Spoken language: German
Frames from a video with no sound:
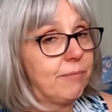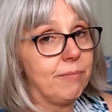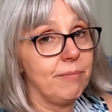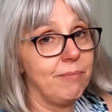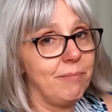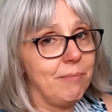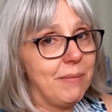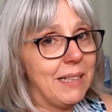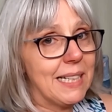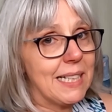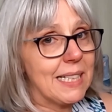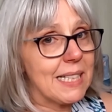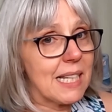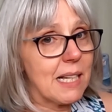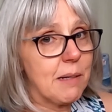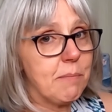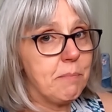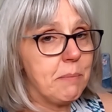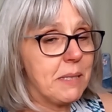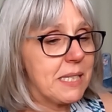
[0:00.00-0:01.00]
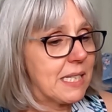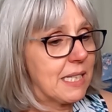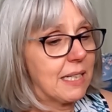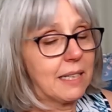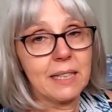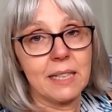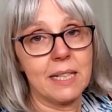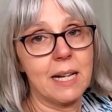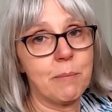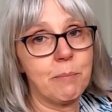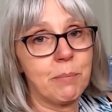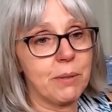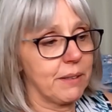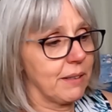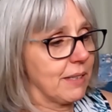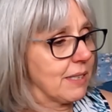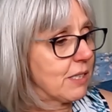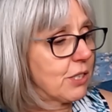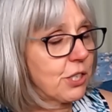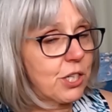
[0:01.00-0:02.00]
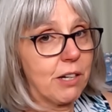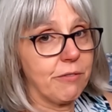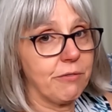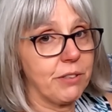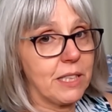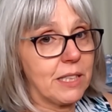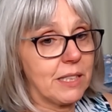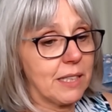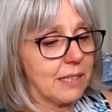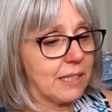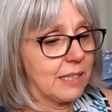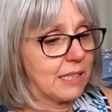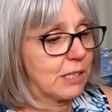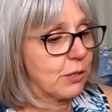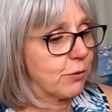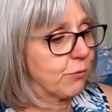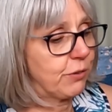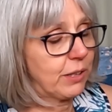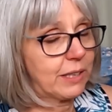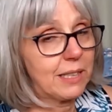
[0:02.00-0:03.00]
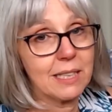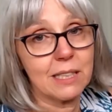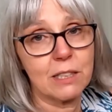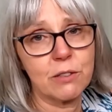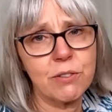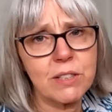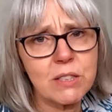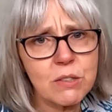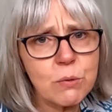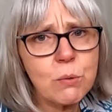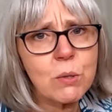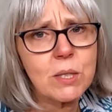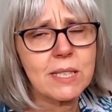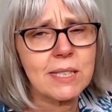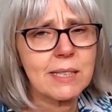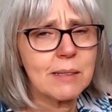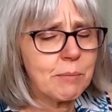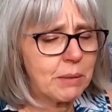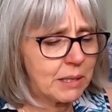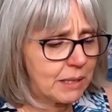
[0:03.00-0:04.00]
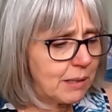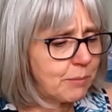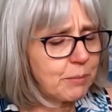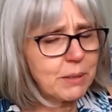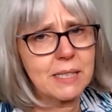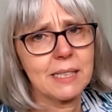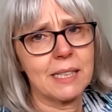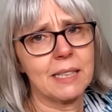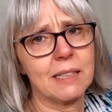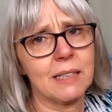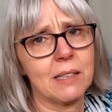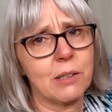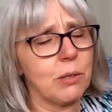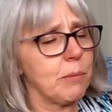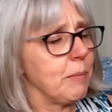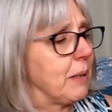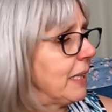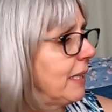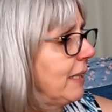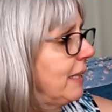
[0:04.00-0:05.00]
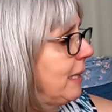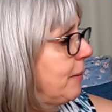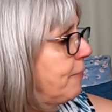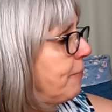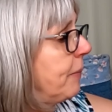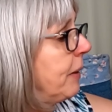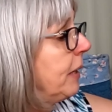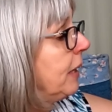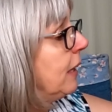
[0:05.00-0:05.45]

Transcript: Mehr ist ein bisschen knapp, das schaffe ich dann nicht so wirklich. Ich versuche es immer, aber es geht dann auch immer daneben.